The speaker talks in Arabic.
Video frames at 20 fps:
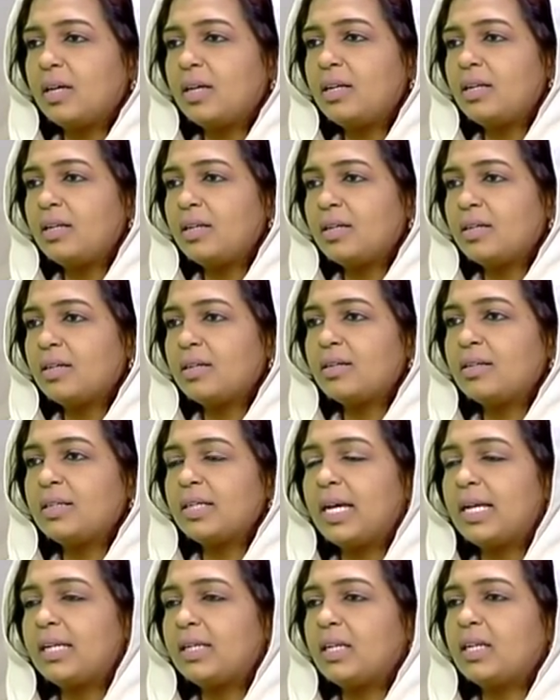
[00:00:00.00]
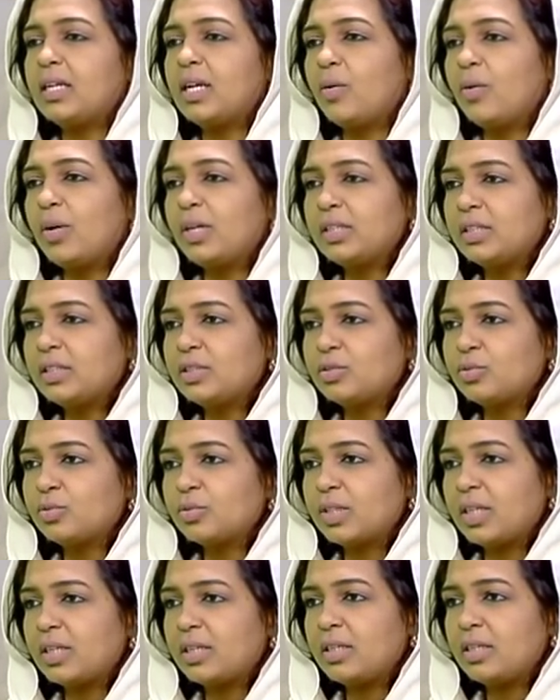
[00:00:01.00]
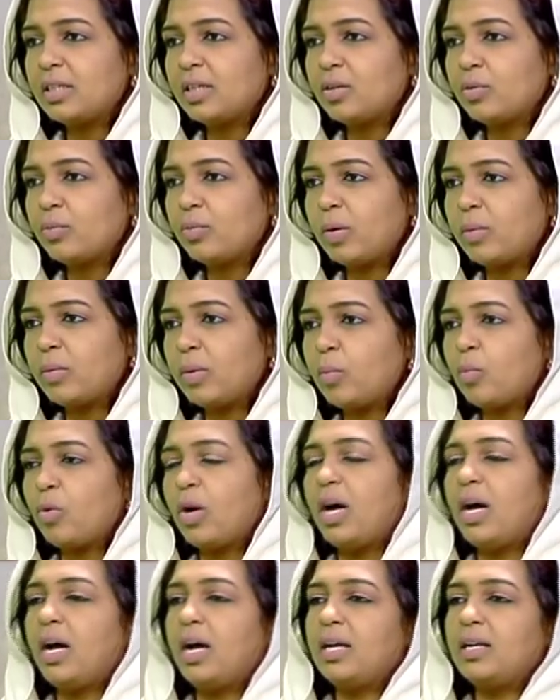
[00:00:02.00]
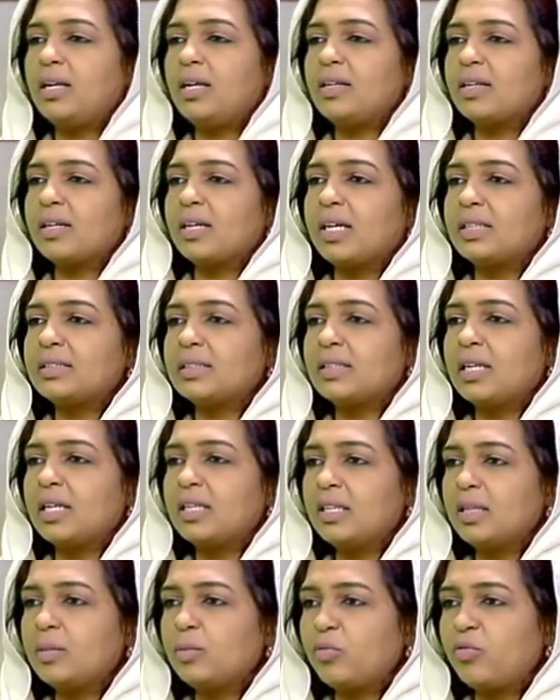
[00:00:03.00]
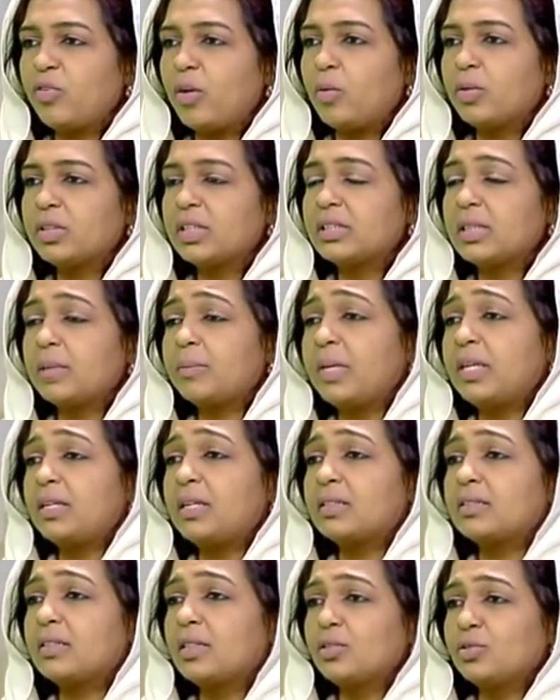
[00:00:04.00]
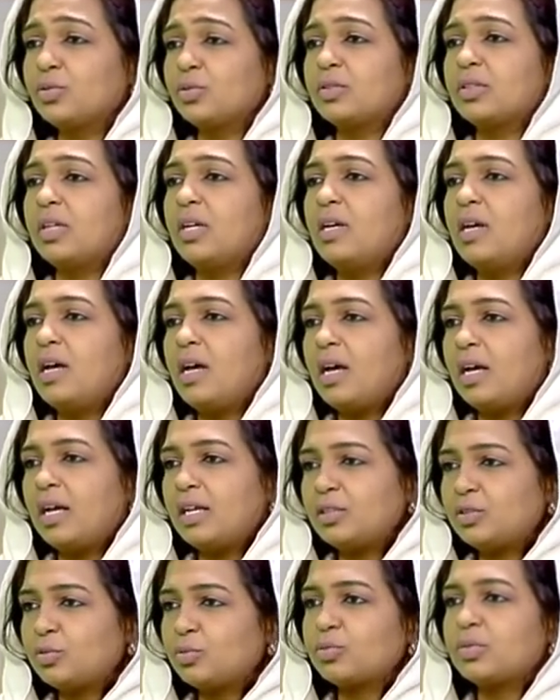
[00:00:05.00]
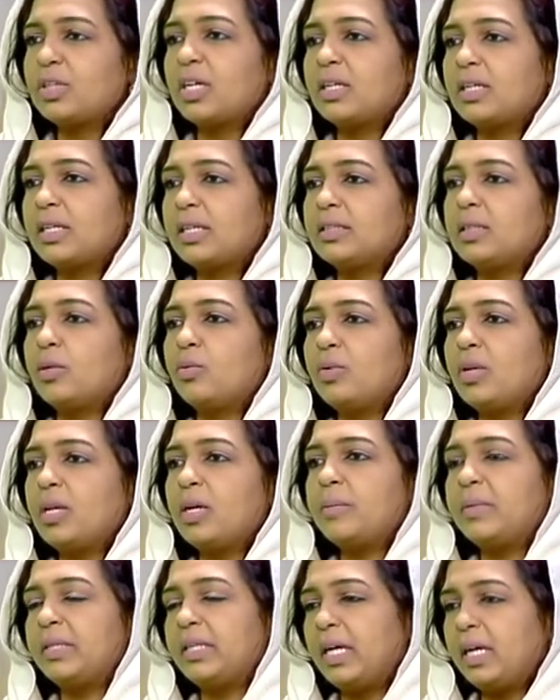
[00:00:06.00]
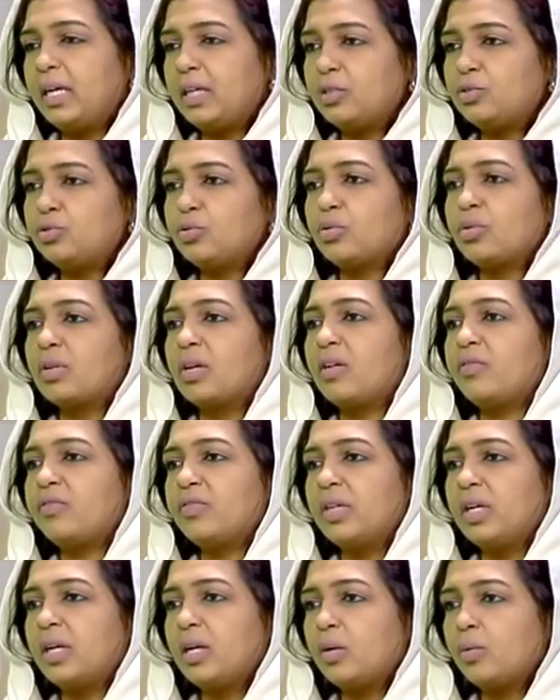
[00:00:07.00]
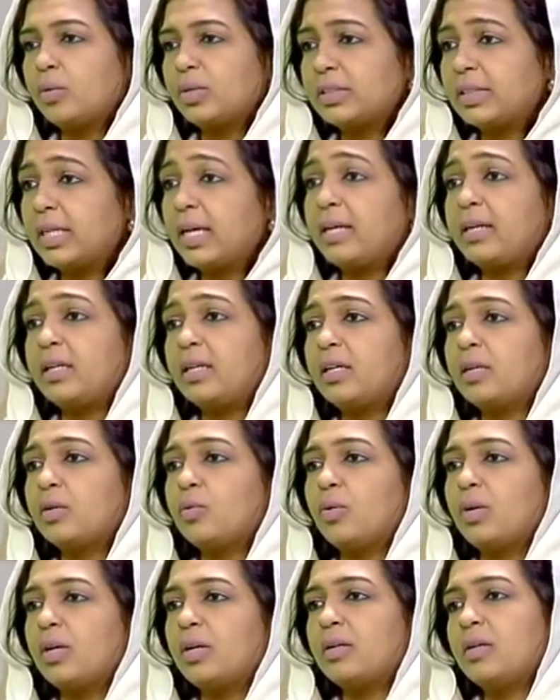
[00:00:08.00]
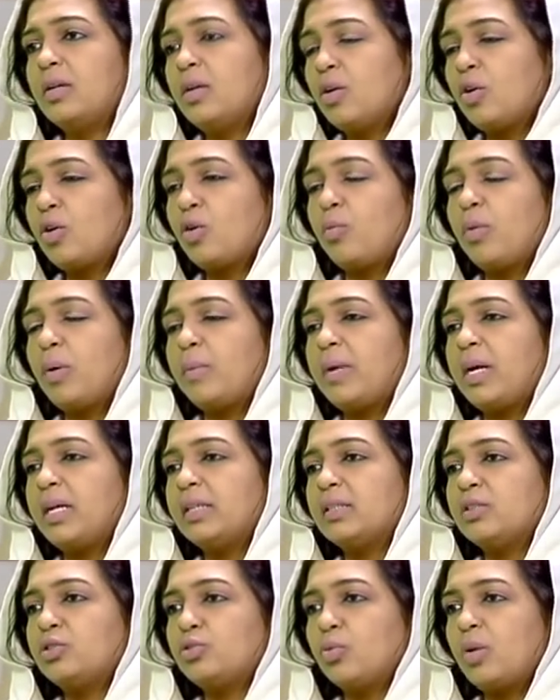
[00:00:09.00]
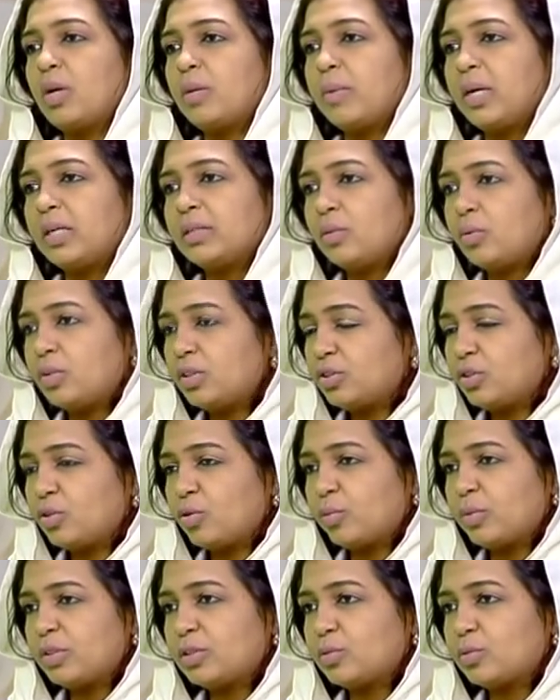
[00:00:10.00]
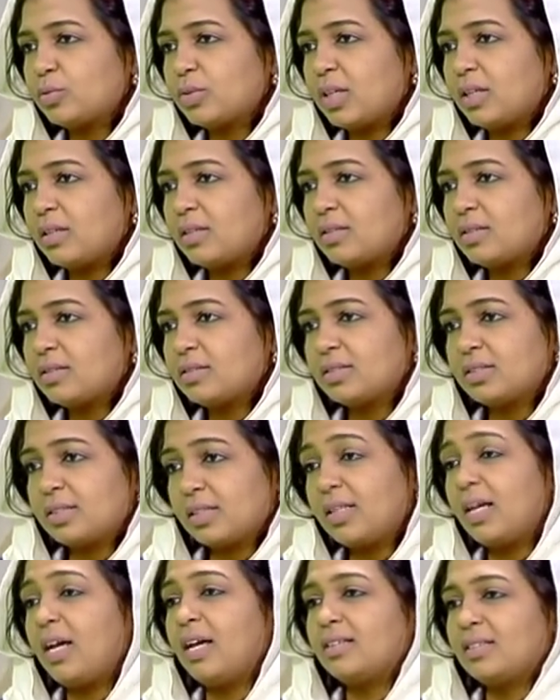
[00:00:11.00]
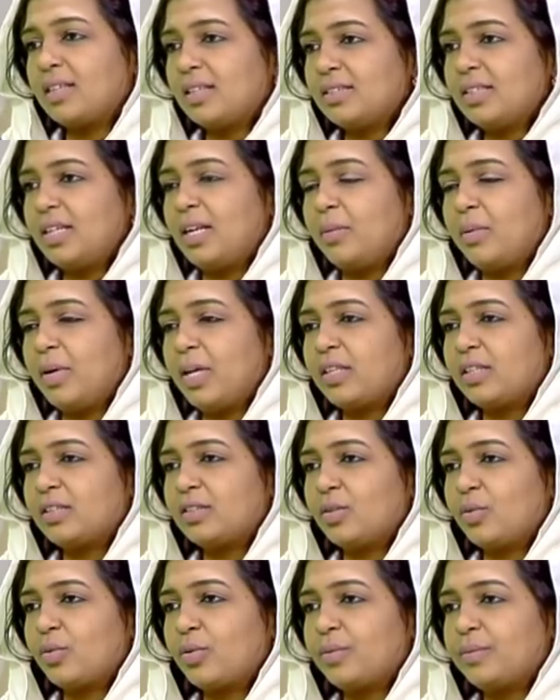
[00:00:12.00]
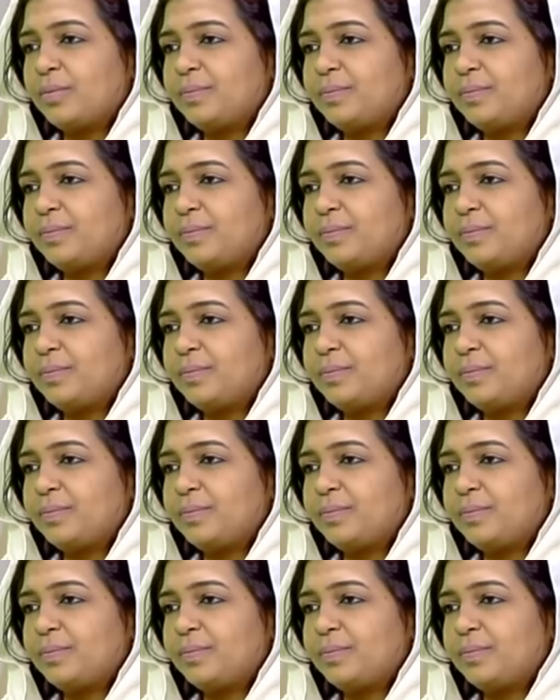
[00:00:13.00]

هل لأن الكوادر السودانية ربما مؤهلة لقيادة هذه المفاوضات أم أنك تقصد آه، السودان كدولة من ناحية جغرافيا وتاريخ وربما أيضا جوار مع دولة جنوب السودان استطاعت أن تلعب هذا الدور؟